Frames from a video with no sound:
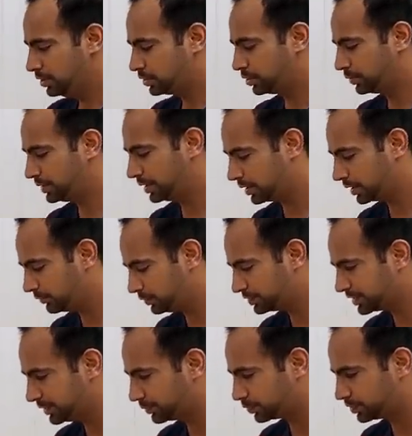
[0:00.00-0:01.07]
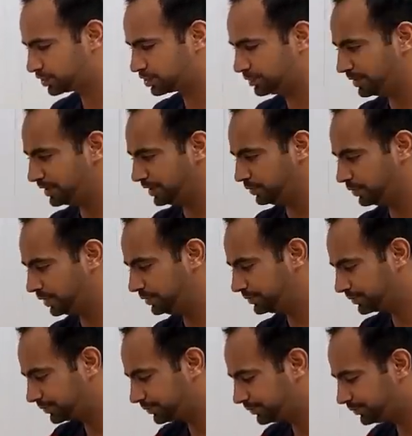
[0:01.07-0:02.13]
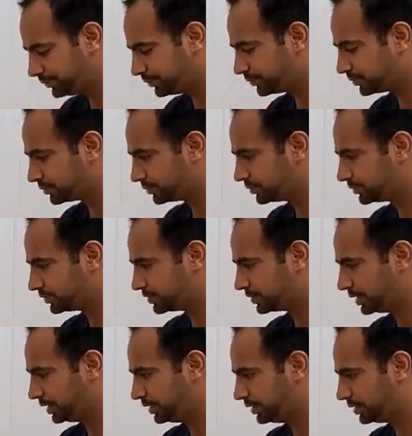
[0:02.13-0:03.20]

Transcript: क्योंकि अगर वो सेट पोजिशन में नहीं हुआ स्टे